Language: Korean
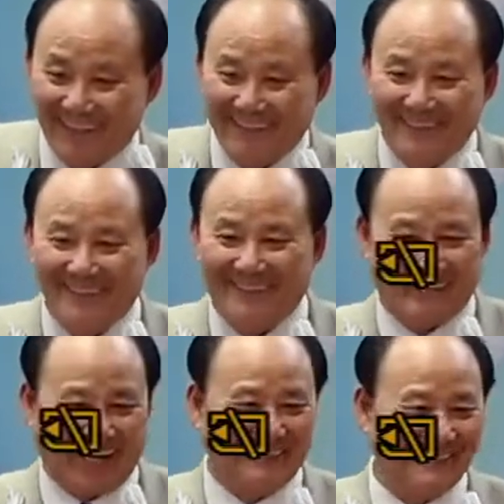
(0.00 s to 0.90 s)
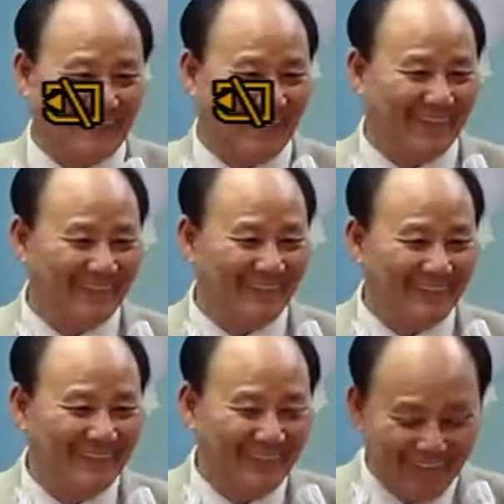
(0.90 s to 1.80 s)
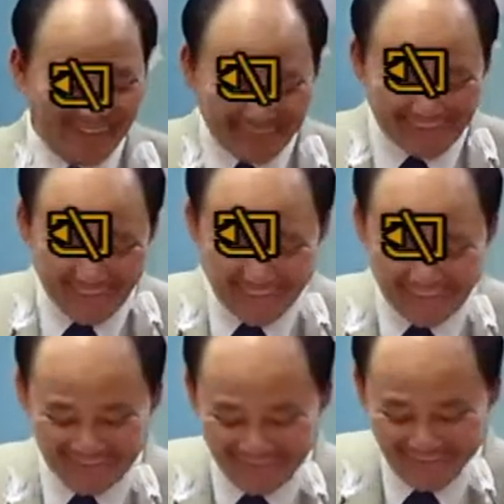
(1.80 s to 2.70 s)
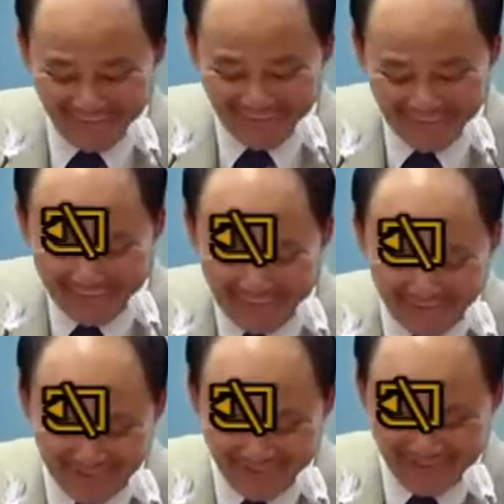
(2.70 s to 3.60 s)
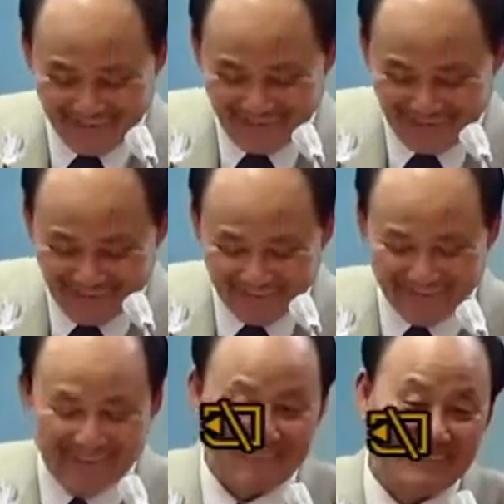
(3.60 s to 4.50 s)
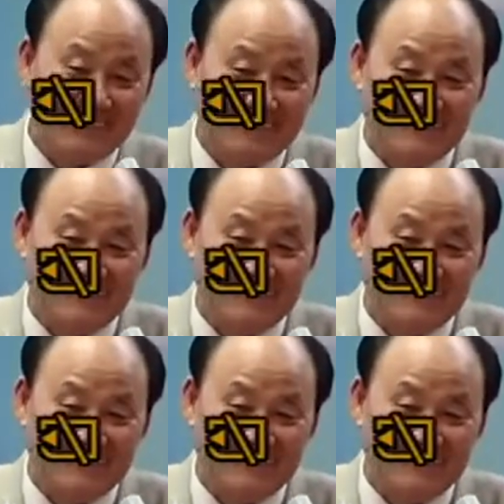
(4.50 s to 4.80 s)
그러면서 감사하고 이런 생각을 예, 할 수가 있는 것이죠.